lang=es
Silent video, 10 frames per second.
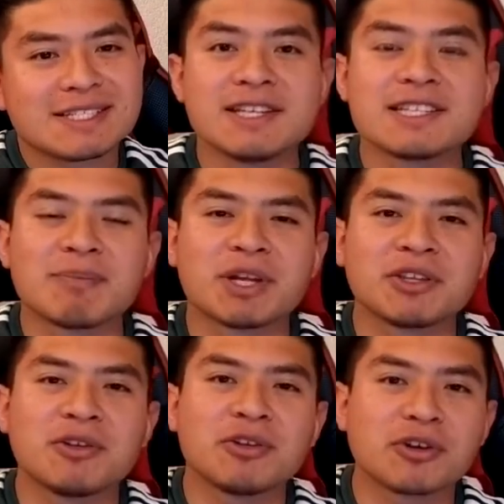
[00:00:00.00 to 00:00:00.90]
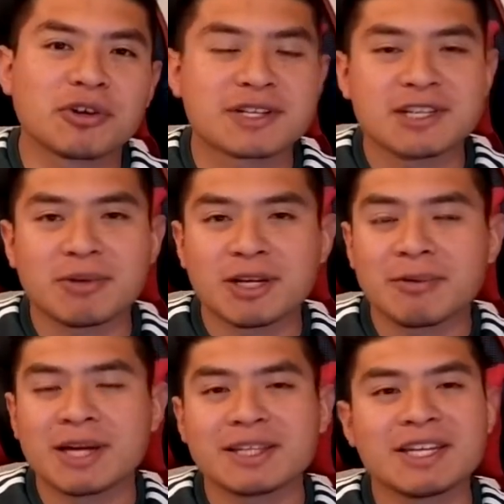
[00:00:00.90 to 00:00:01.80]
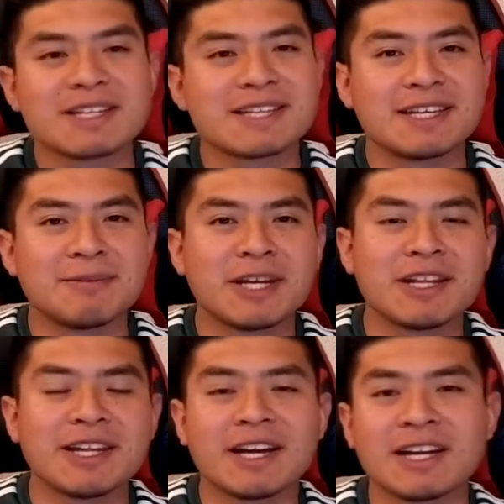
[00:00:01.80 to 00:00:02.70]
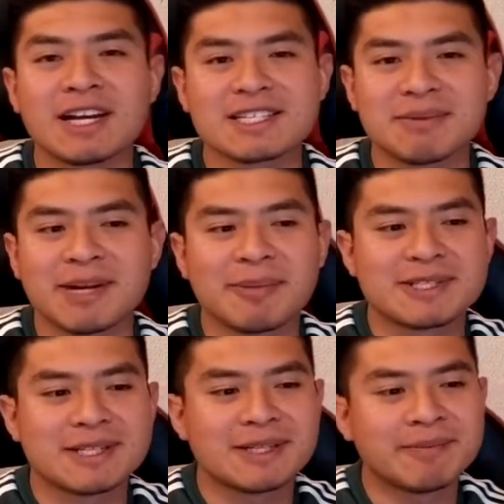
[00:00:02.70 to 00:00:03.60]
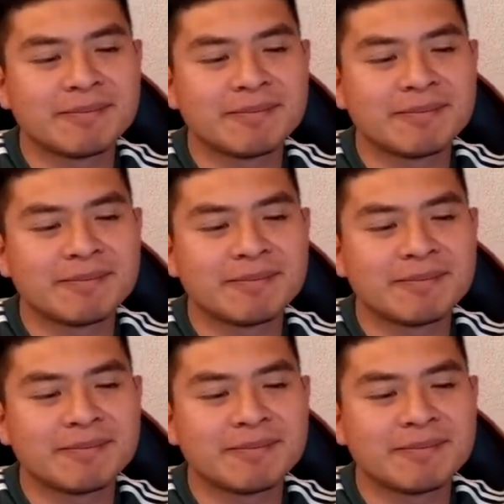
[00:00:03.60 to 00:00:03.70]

Y ese partido yo creo que se lo va a llevar Tigres, que viene de ganar la semana pasada.